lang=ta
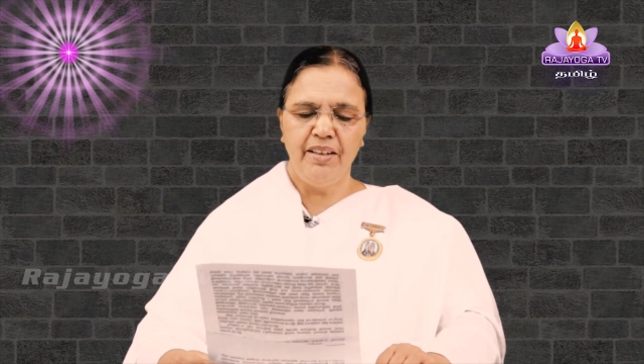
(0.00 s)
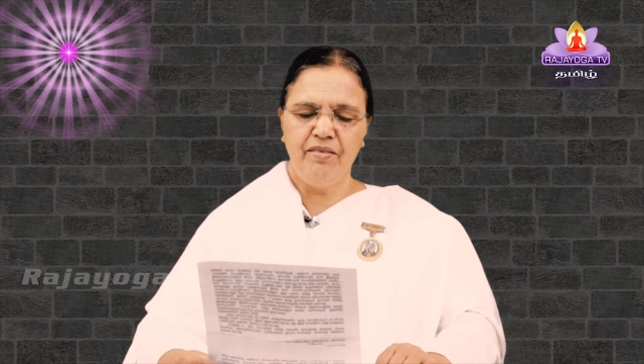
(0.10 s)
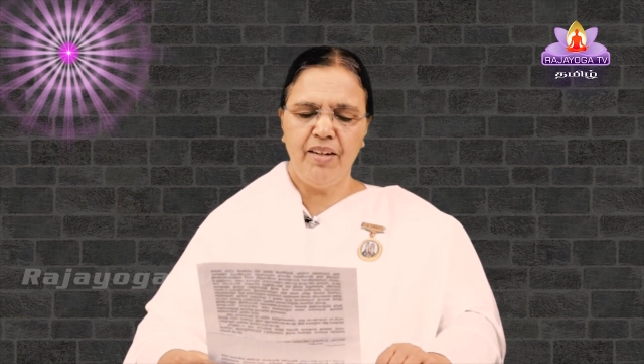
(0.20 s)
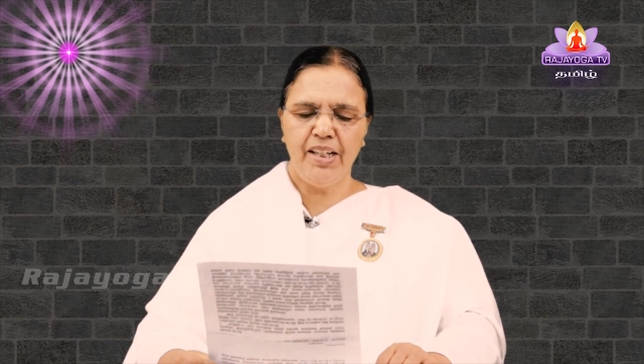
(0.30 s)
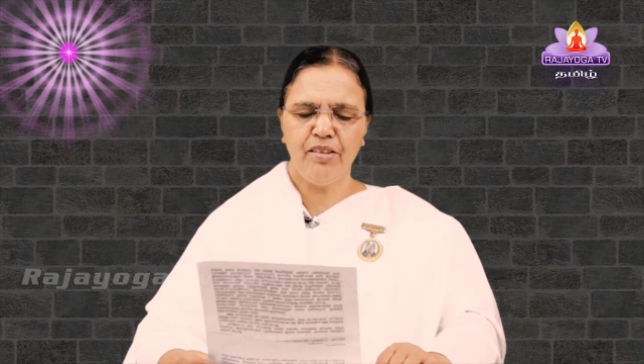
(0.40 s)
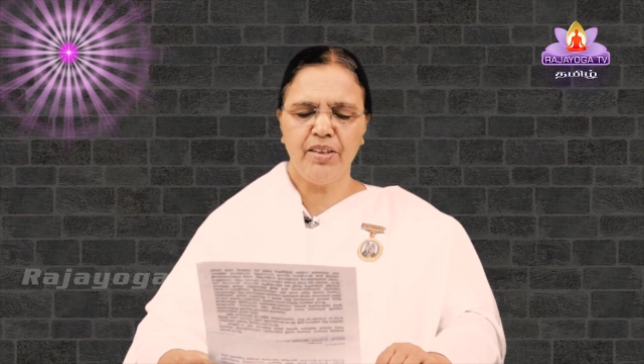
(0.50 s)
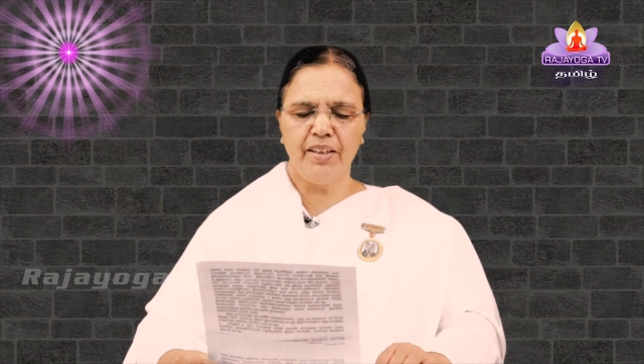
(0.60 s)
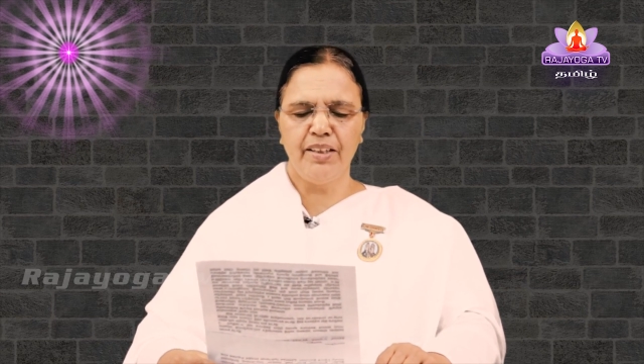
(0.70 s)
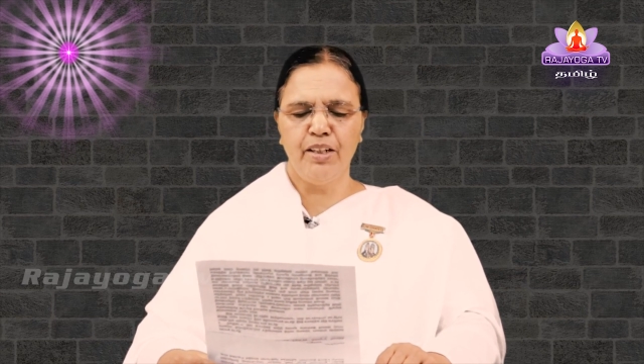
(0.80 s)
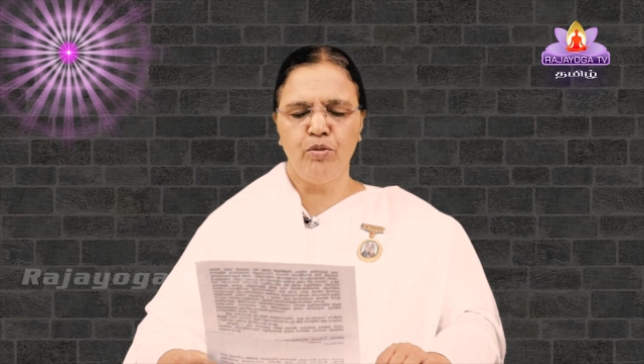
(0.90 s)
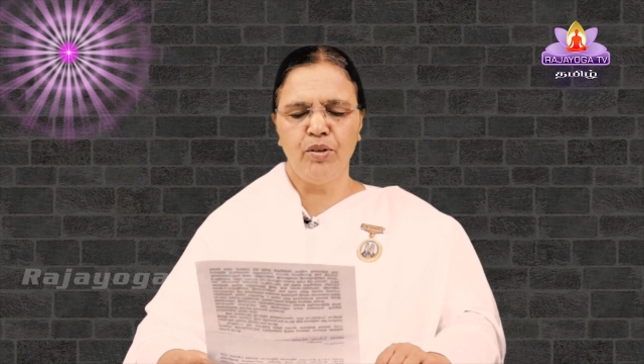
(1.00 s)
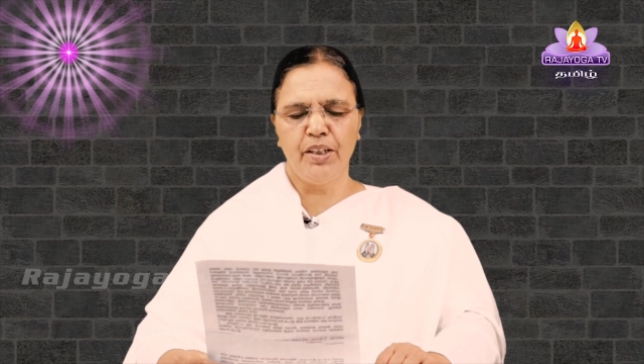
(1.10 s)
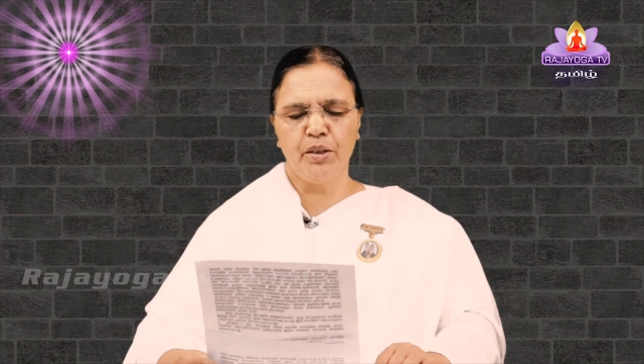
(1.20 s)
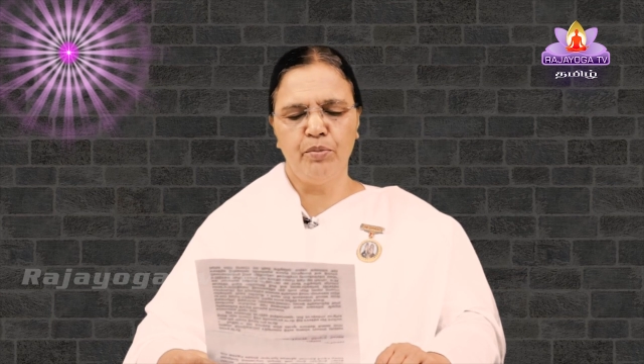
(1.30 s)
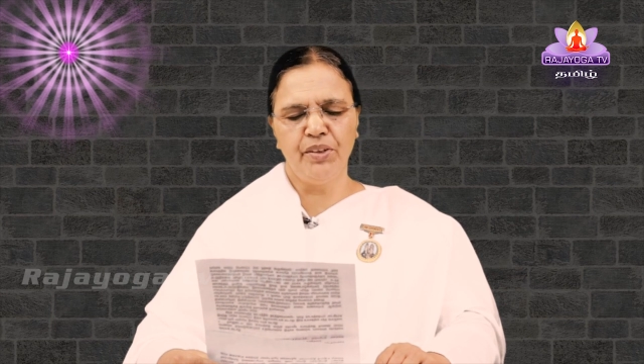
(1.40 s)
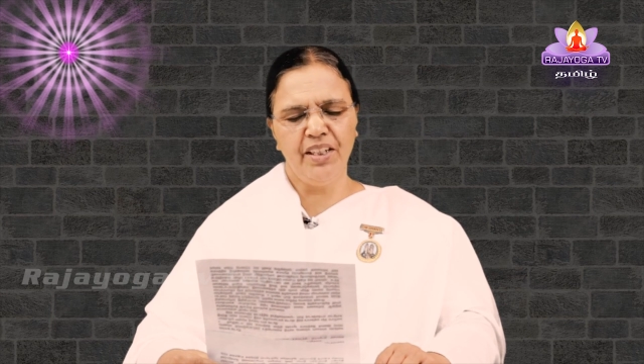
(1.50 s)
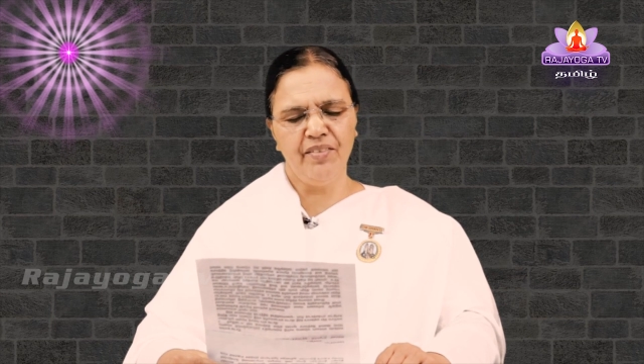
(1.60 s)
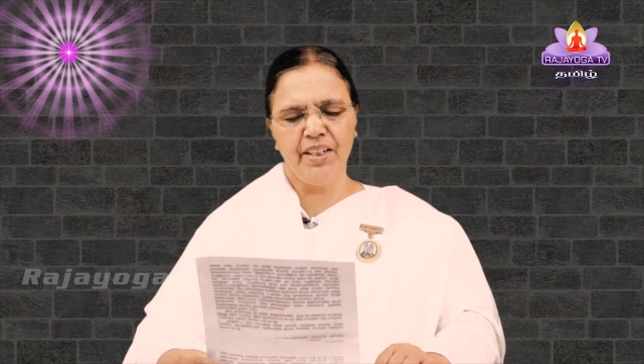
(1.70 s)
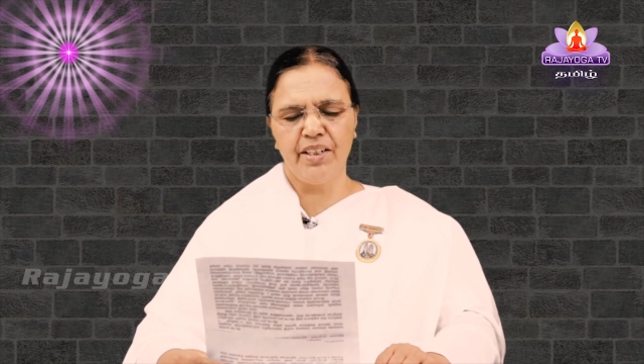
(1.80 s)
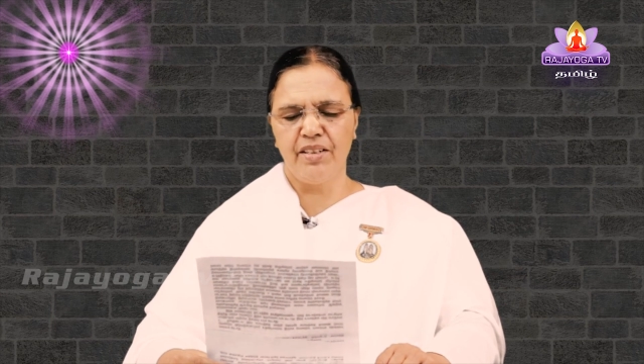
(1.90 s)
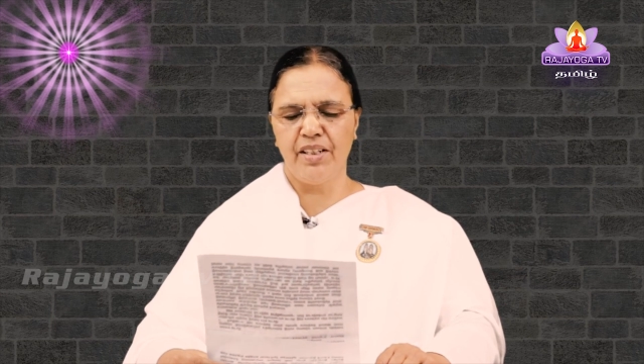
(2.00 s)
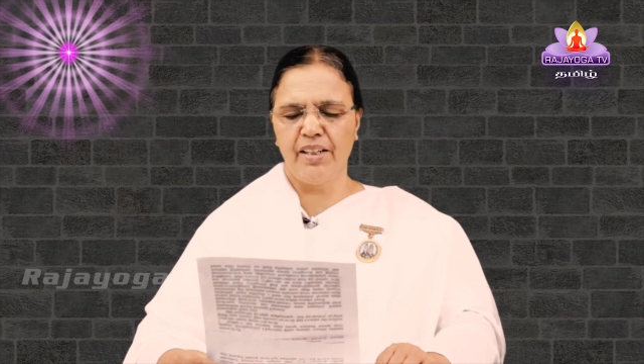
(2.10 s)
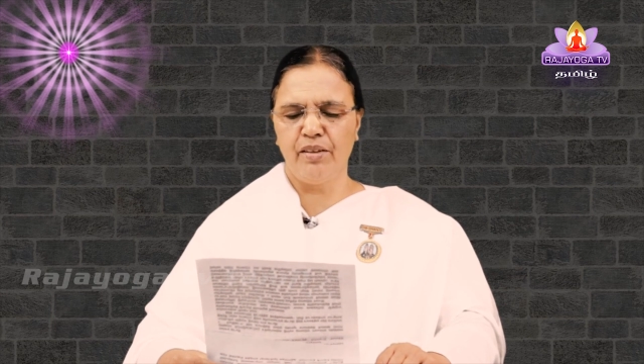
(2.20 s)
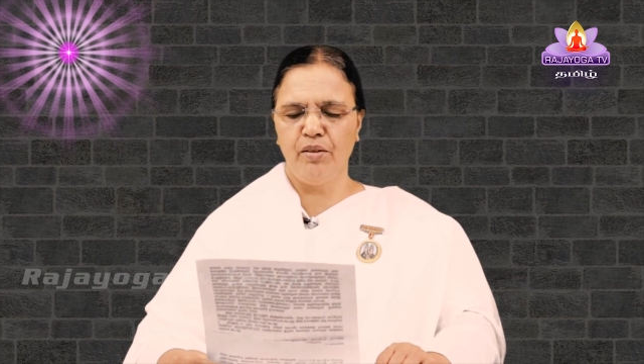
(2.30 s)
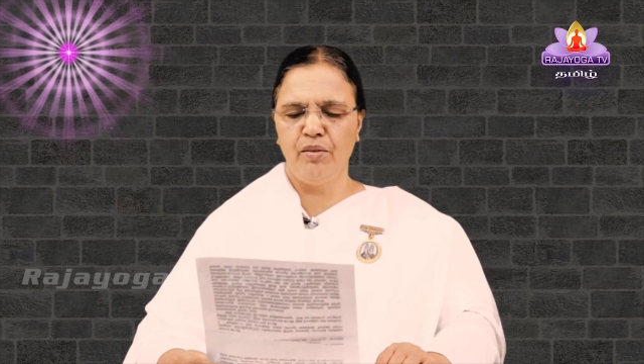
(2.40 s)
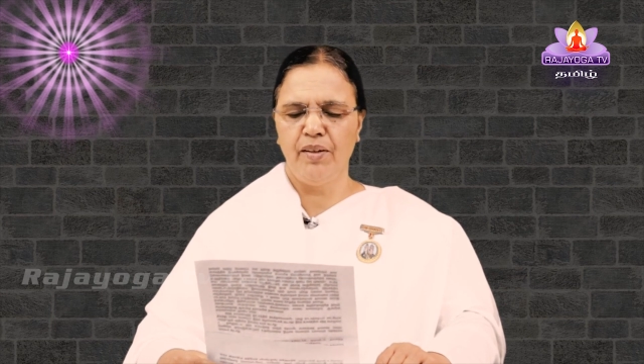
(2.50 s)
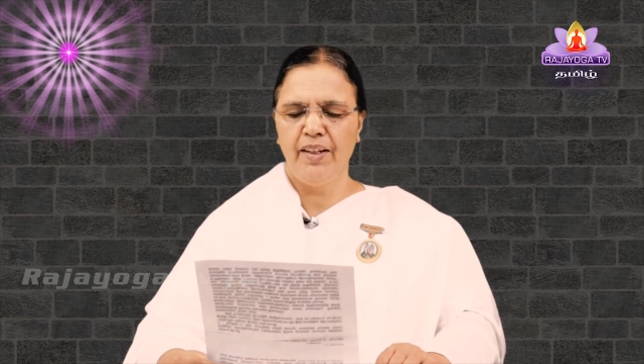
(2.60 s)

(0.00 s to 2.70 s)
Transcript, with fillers: எவ்வாறு தந்தை உங்களுக்கு புரிய வைக்கின்றாரோ